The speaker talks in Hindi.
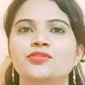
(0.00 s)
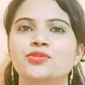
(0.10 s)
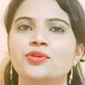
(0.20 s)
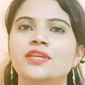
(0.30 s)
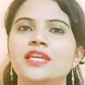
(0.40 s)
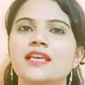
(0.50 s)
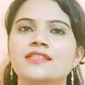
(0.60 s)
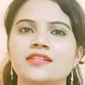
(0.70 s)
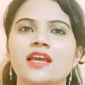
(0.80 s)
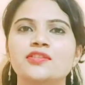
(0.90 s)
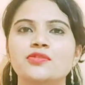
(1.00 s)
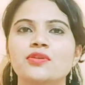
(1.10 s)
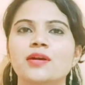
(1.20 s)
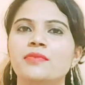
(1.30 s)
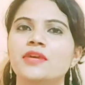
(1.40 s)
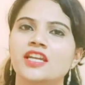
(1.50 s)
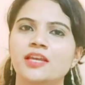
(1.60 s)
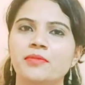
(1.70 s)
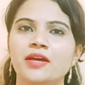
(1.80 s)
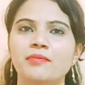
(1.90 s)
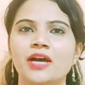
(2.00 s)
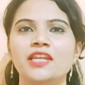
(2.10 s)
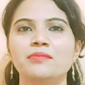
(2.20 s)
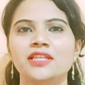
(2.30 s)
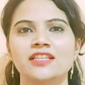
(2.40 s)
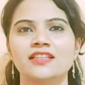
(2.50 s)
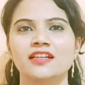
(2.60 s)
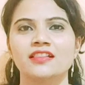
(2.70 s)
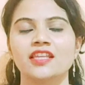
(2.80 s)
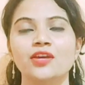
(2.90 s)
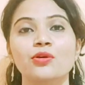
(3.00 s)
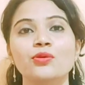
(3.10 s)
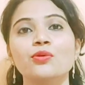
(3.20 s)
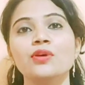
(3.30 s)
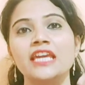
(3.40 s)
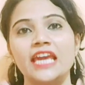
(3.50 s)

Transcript: जो कि स्ट्रेस को कम करने में हमारी मदद करते हैं और उनको